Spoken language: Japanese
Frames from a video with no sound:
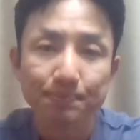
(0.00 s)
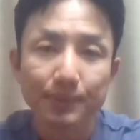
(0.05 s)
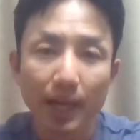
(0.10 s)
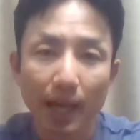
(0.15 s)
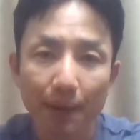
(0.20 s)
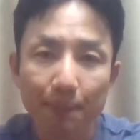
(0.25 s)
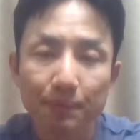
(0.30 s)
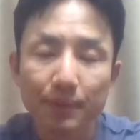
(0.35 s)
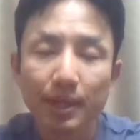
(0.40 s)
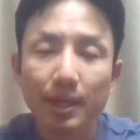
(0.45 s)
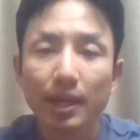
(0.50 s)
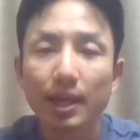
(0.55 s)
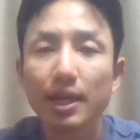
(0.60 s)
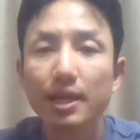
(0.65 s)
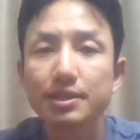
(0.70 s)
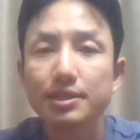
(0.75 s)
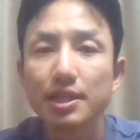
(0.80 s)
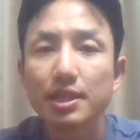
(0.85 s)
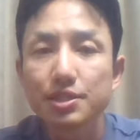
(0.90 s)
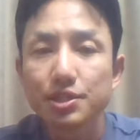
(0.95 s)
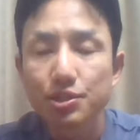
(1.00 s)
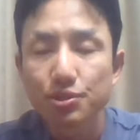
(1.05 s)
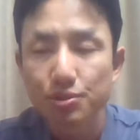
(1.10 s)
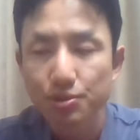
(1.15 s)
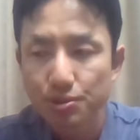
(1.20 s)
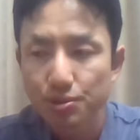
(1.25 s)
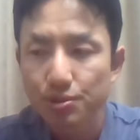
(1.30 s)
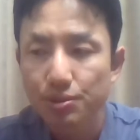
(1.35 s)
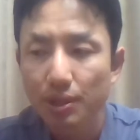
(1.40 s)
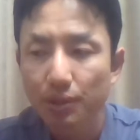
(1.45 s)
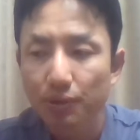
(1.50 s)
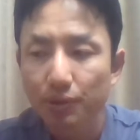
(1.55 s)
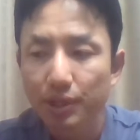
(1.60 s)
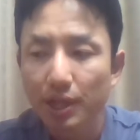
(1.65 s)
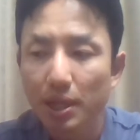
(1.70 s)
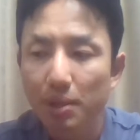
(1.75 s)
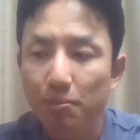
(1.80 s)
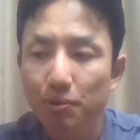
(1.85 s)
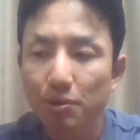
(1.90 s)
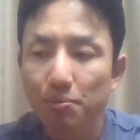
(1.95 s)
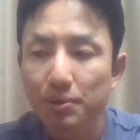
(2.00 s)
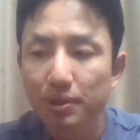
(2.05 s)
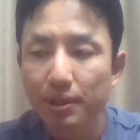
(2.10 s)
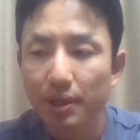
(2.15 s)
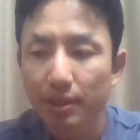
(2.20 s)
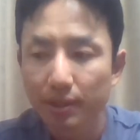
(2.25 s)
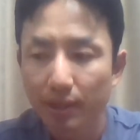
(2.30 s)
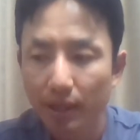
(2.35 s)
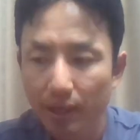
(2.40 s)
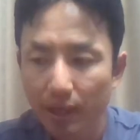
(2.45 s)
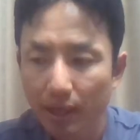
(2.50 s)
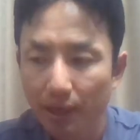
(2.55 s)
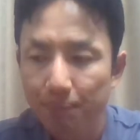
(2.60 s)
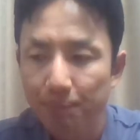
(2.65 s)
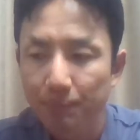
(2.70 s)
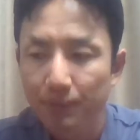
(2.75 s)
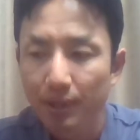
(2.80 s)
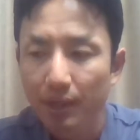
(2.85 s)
はいえー、先日あのテレビを見ていたら